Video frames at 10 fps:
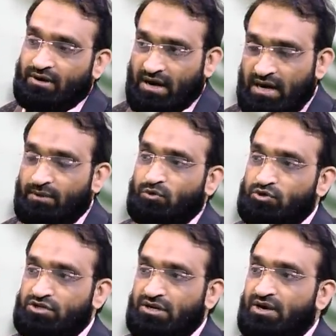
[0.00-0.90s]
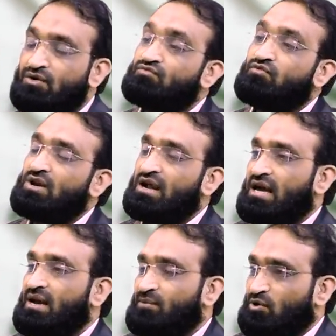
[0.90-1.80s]
కాలం నుంచి ఫోన్ల
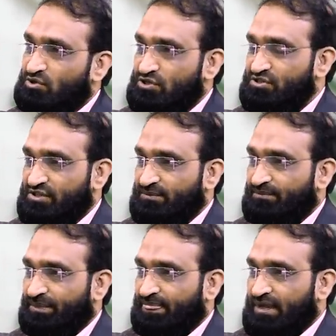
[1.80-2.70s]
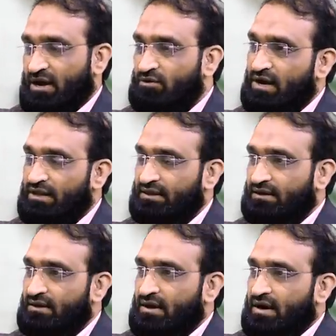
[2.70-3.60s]
కాలంలోకి వచ్చేస్తుంది అవునా లేదా
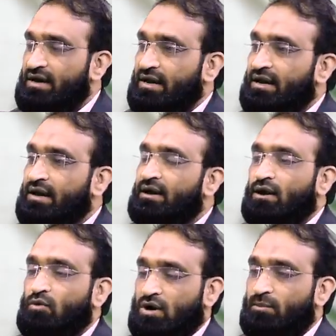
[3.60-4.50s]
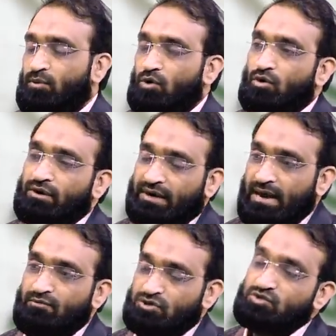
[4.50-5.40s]
అవును సార్ అంటే ఒకప్పుడు
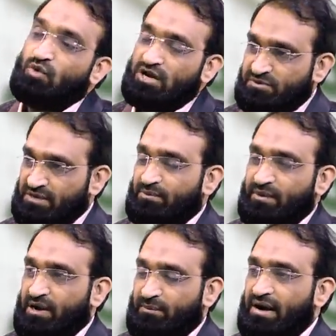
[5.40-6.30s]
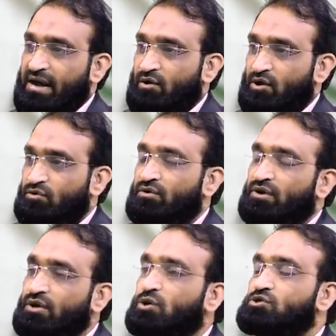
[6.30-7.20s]
టైం కోసం వాచ్ మీద డిపెండ్ అయ్యేవారు
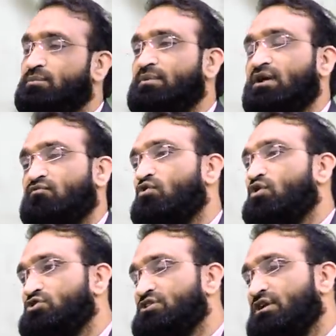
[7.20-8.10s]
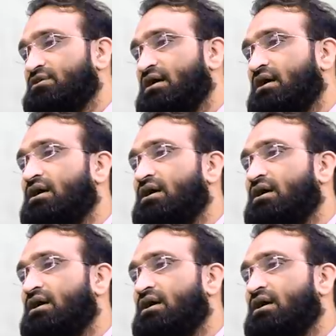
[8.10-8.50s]
ఈరోజు కంప్లీట్గా ఫోన్ వచ్చిన తర్వాత